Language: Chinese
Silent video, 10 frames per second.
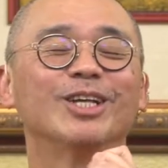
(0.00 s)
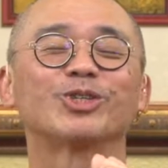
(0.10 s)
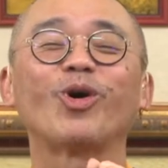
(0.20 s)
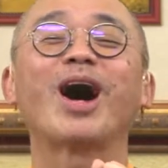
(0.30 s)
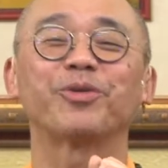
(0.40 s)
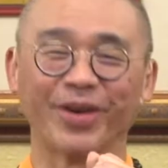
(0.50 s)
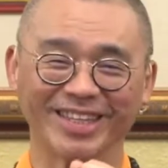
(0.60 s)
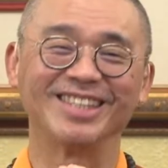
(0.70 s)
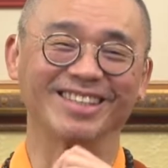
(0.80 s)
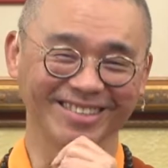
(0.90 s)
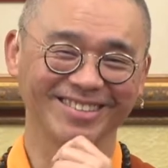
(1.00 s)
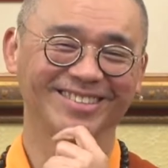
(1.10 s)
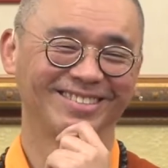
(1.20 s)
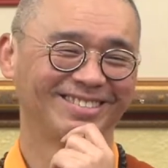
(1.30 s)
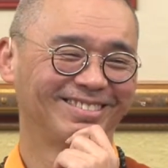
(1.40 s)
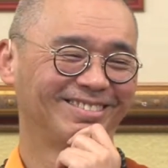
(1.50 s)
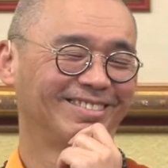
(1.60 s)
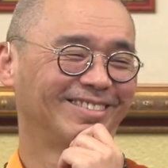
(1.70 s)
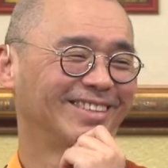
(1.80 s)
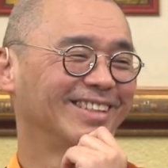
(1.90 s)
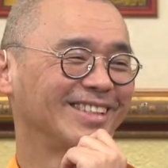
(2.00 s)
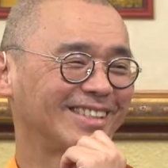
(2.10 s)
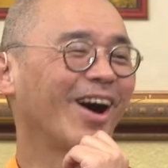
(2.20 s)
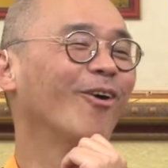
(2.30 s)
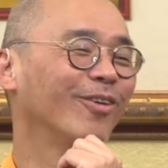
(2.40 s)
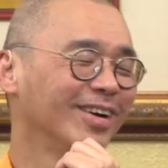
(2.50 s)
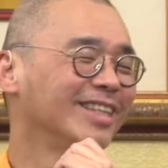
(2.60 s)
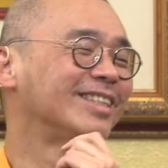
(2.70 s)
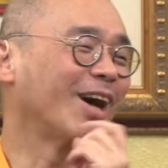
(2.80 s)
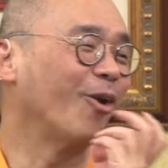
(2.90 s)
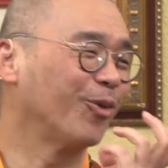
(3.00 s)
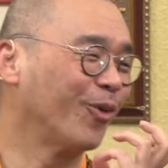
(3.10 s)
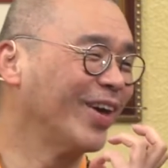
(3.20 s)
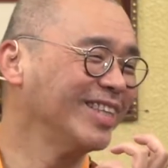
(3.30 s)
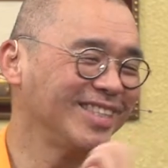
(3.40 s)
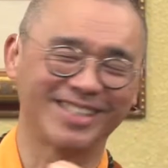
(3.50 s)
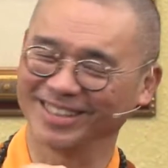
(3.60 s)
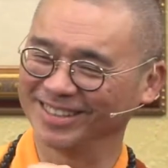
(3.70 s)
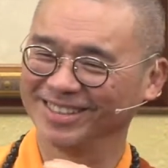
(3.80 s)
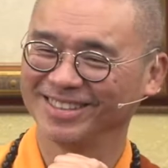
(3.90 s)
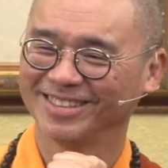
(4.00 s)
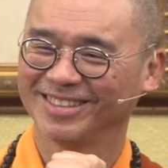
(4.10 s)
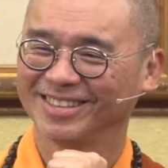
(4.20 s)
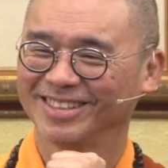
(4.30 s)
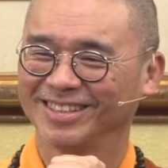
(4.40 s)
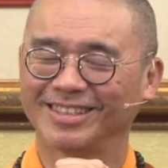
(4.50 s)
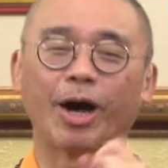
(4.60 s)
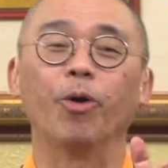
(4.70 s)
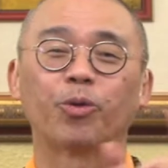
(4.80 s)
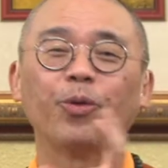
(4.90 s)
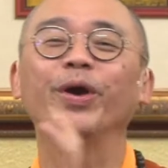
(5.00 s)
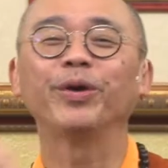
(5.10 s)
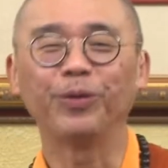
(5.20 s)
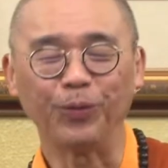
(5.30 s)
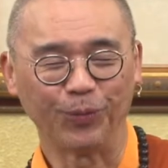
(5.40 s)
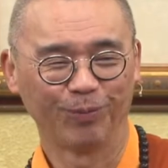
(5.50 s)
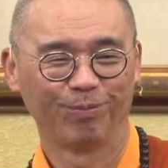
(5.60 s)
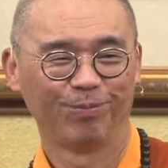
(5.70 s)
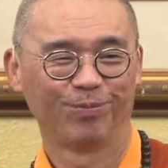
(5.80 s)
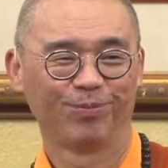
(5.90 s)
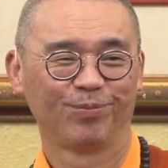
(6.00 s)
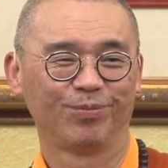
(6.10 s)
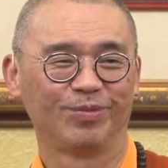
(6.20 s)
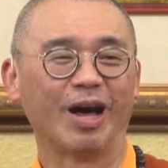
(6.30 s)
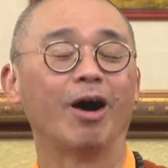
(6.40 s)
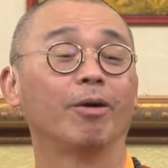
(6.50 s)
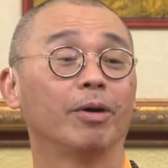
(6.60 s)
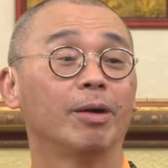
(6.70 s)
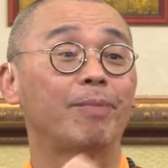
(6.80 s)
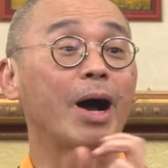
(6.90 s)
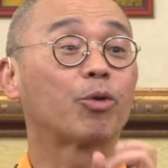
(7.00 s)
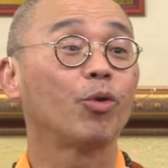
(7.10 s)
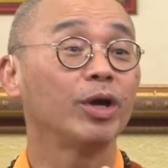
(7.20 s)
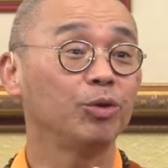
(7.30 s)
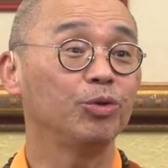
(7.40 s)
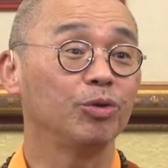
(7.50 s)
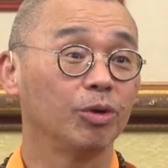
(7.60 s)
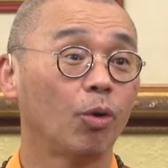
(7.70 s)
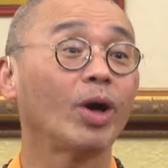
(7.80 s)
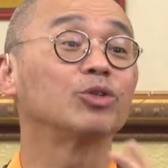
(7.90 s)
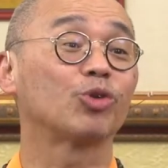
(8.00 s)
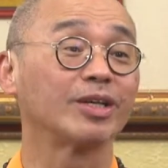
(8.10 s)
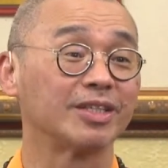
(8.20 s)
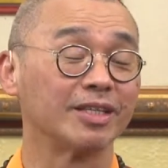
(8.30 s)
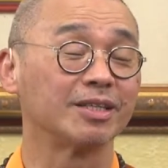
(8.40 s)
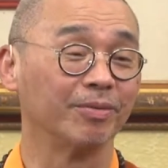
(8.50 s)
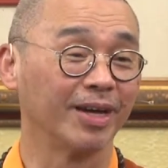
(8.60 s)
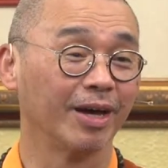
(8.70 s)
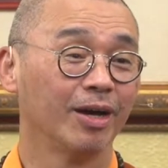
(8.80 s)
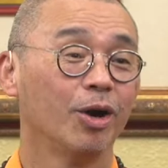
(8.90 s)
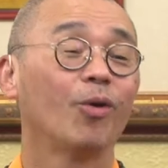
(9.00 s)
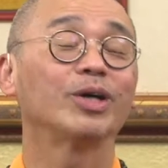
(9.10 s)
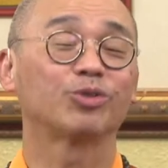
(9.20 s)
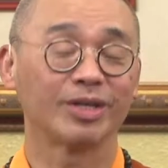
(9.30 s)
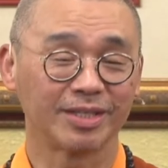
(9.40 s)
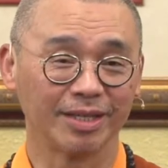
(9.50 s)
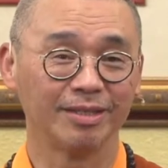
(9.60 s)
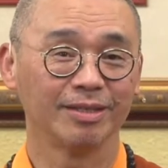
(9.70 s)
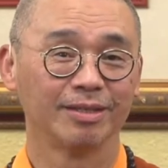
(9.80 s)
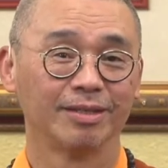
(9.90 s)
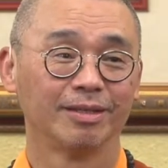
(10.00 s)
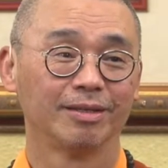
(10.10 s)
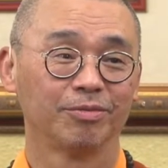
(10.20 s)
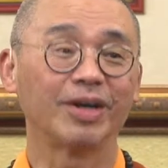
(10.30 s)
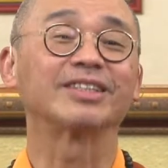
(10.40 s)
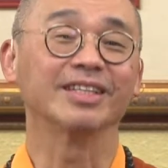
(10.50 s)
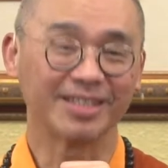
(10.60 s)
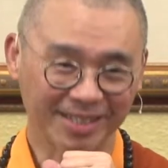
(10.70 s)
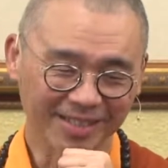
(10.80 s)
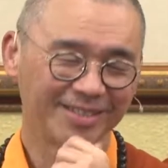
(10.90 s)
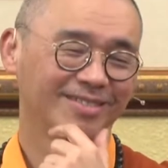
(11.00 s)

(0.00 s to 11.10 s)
抓原则、找原则、找规律，然后把规律换算成什么呢？换算成方程式。